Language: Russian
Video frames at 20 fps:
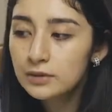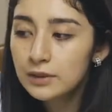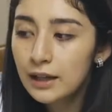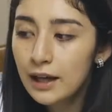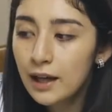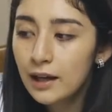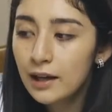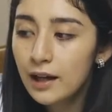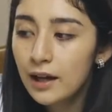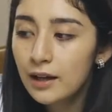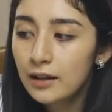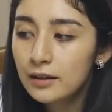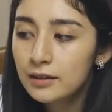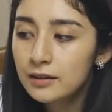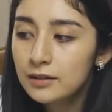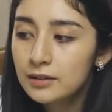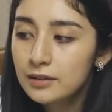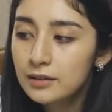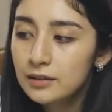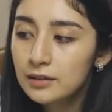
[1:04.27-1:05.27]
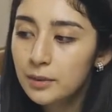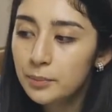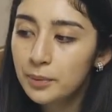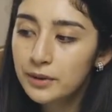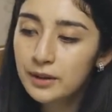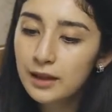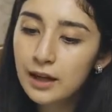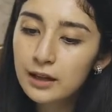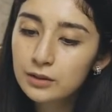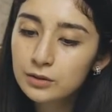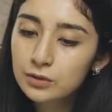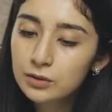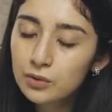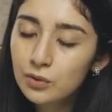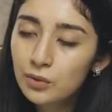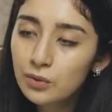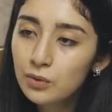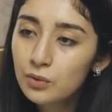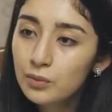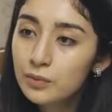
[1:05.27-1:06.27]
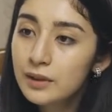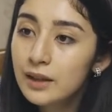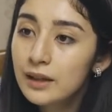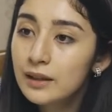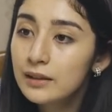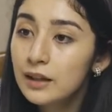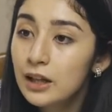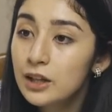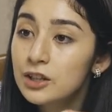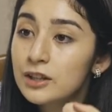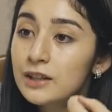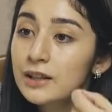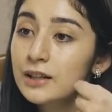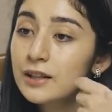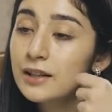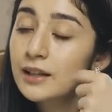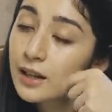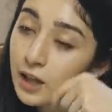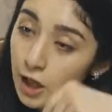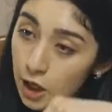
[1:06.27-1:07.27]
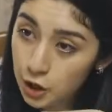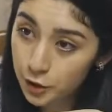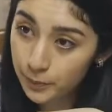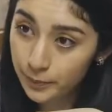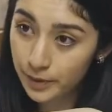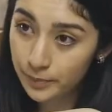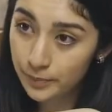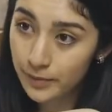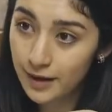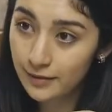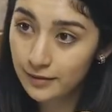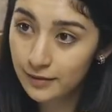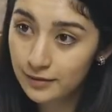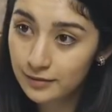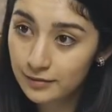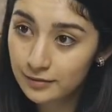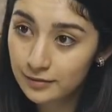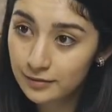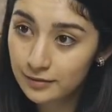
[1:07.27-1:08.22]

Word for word: Так как э, я потеряла слух, у меня даже и речь пропала.